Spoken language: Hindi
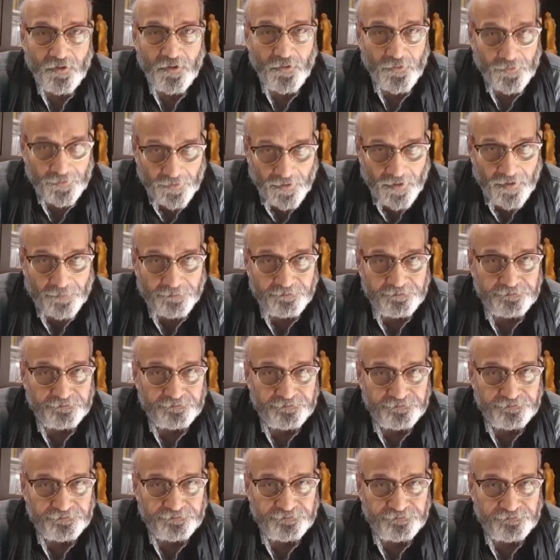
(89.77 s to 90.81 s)
और आप
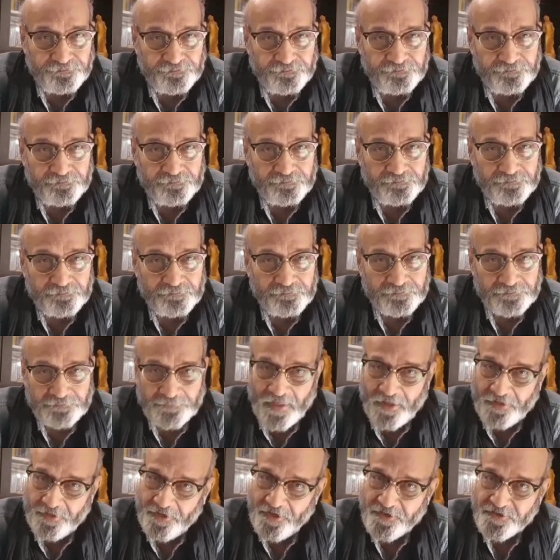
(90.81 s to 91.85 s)

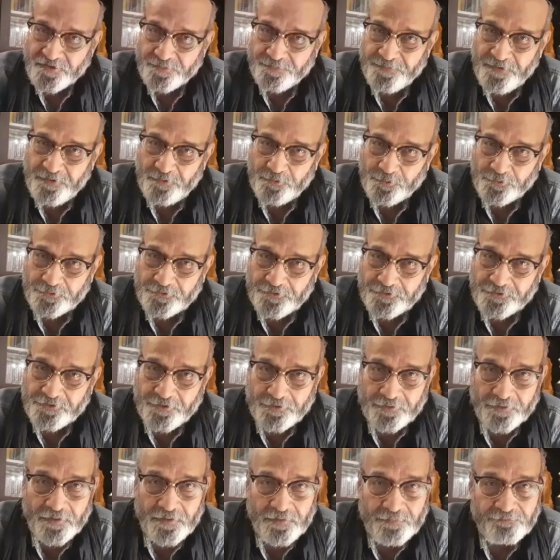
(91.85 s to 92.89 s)
नाराज़ भी होते थे